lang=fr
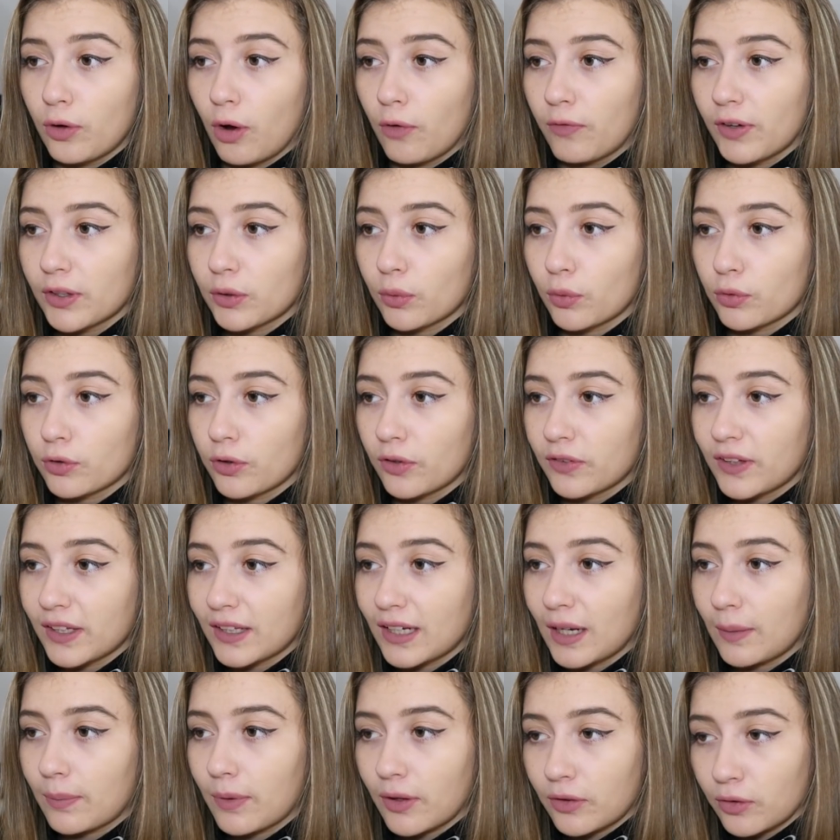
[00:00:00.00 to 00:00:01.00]
en fait, on sentait
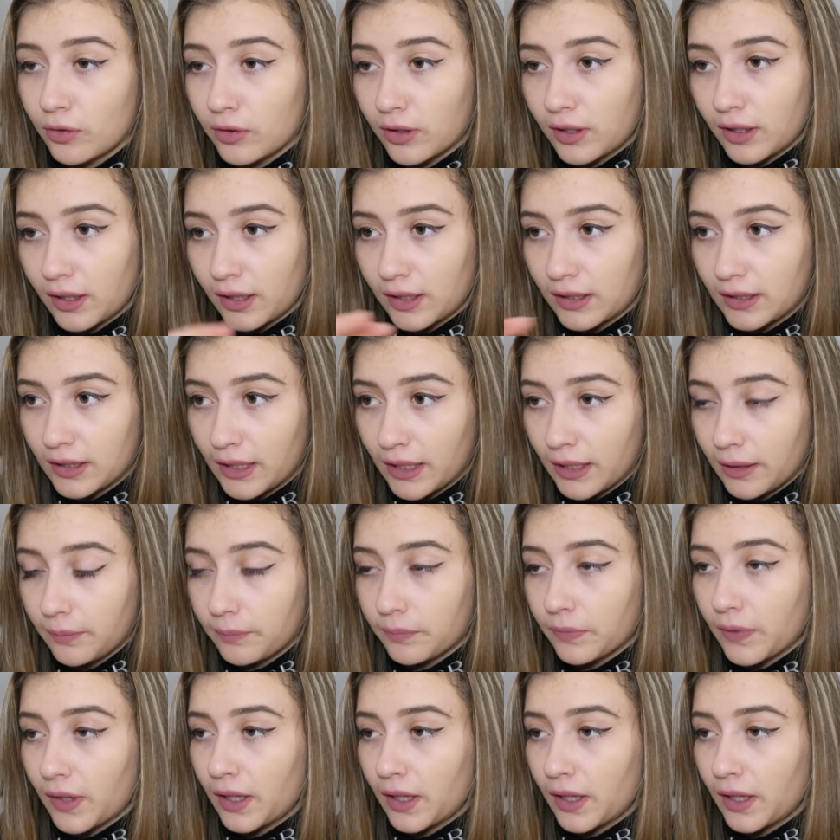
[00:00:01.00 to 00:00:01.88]
que la personne criait.